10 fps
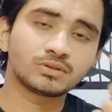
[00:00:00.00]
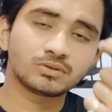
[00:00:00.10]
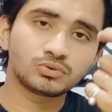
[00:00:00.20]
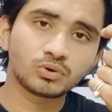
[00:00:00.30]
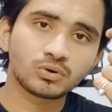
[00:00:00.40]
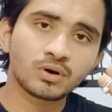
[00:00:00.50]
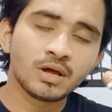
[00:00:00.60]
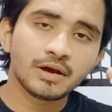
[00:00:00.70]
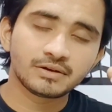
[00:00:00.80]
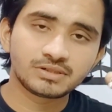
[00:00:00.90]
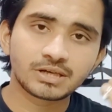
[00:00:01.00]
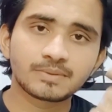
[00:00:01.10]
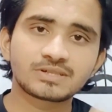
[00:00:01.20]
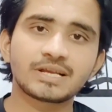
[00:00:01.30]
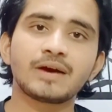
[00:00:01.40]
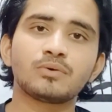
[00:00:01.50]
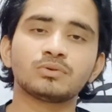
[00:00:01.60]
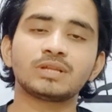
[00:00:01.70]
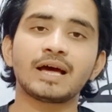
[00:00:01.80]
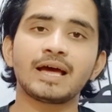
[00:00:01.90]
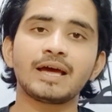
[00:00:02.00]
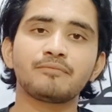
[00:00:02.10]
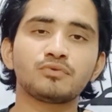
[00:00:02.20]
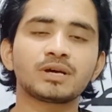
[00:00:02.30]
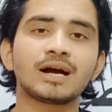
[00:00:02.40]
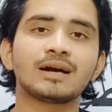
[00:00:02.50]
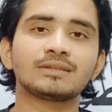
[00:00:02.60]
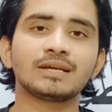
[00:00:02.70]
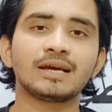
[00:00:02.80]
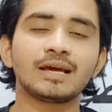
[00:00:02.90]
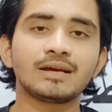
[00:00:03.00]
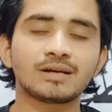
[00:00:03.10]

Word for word: जो जिनके पास टैग होता है वो क्या करते हैं